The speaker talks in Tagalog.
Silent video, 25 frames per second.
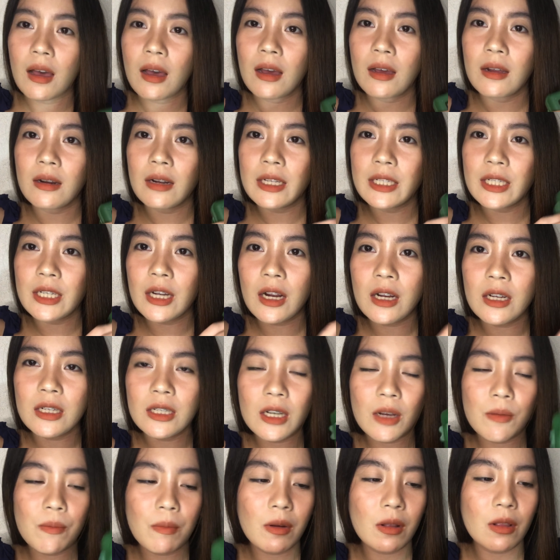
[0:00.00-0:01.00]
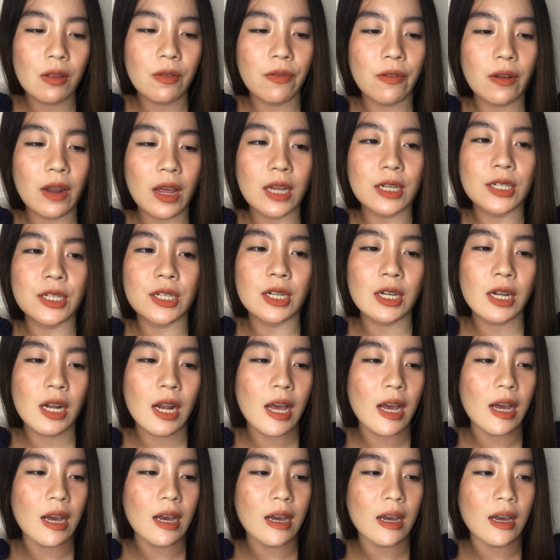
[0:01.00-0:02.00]
Uh, rechargeable
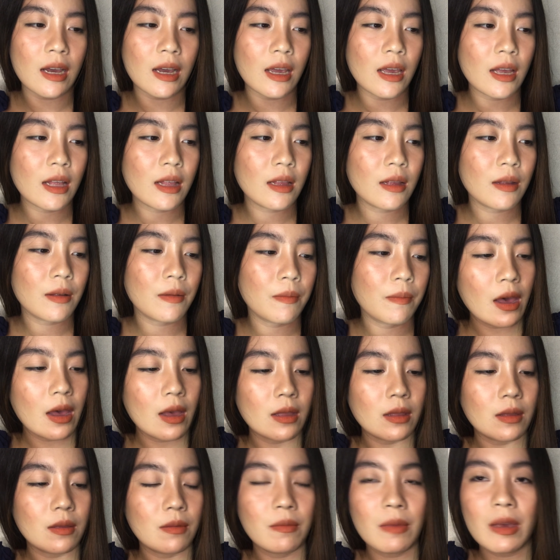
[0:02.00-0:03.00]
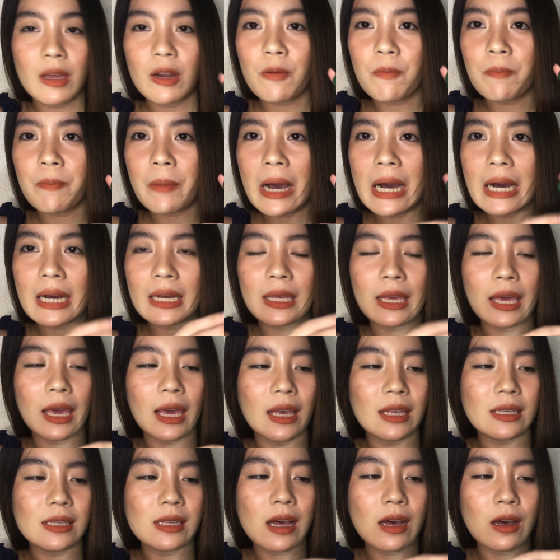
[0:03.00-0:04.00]
flashlight. Meron pang
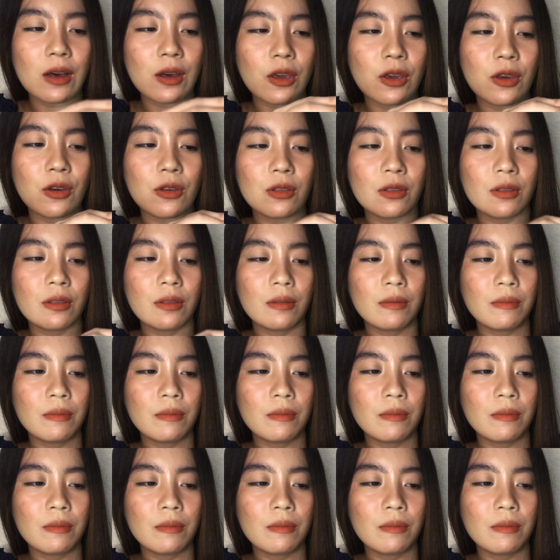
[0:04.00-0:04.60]
case. Ang cute.